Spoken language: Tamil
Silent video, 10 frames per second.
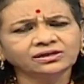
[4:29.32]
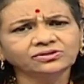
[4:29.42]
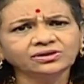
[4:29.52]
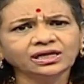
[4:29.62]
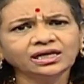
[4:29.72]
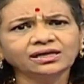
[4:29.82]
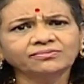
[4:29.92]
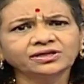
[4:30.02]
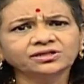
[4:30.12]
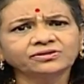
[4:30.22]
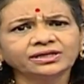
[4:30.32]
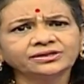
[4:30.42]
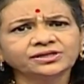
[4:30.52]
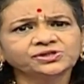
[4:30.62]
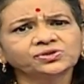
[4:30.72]
ஒரு நல்ல மருத்துவ
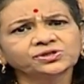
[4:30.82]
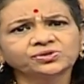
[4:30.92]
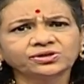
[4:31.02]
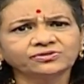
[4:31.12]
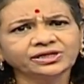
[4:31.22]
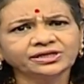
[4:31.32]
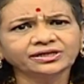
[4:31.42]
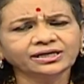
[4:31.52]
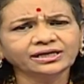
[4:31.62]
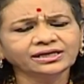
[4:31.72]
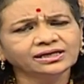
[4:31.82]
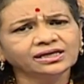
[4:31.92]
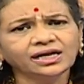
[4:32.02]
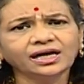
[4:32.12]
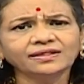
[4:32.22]
எத்திக்ஸோடு சொல்கிறவங்களும் இருக்கிறாங்க
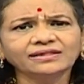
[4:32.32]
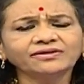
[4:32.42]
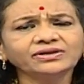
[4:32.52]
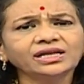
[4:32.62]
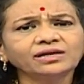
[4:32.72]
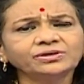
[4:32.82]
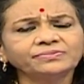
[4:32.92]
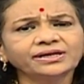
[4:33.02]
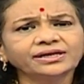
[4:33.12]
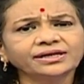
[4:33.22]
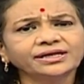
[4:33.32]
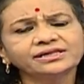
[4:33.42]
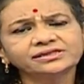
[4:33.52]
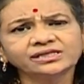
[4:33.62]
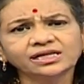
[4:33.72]
ஆனால் தேவையில்லாமல் பண்ணுற
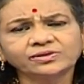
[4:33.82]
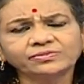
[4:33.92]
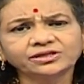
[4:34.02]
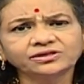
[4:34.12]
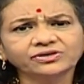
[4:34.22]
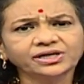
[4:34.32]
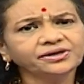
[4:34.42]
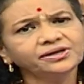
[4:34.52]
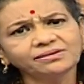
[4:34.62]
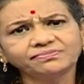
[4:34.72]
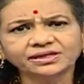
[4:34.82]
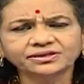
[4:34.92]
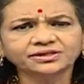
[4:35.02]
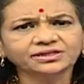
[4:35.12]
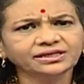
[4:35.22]
எத்திக்ஸ் இல்லாமல் மருத்துவர்களையும் நான்
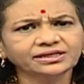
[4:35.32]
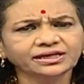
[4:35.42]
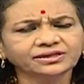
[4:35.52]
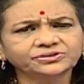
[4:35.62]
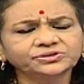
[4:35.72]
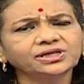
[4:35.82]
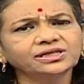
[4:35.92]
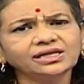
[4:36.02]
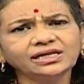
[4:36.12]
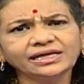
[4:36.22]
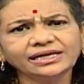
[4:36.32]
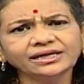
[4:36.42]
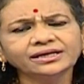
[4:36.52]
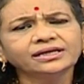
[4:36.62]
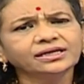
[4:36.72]
பார்த்துக்கிட்டு தான் இருக்கிறேன் ஸோ அதனால்
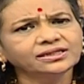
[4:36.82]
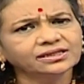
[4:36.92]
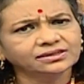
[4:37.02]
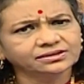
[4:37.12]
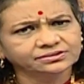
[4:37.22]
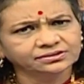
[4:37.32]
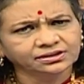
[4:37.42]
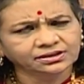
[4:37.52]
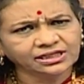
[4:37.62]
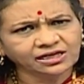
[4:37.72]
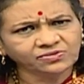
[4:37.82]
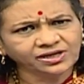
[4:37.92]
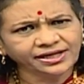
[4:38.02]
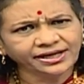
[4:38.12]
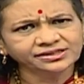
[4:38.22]
நீங்கள் இந்த
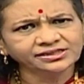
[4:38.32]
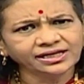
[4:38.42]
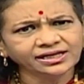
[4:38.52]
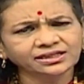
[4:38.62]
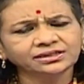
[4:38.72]
தரமான எக்ஸ்ரே